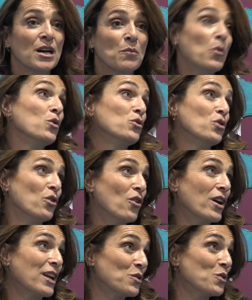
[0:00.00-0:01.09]
mondo
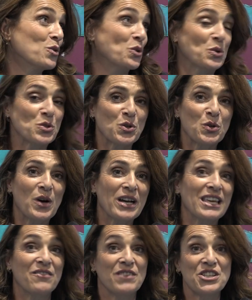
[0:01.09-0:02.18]
che non conoscono a
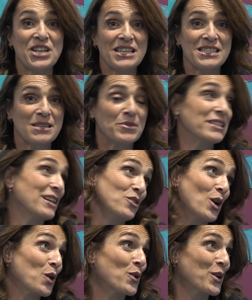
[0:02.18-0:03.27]
chi invece la disabilità non
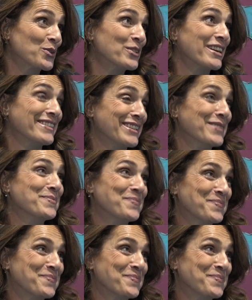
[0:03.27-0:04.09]
l'ha ancora incontrata.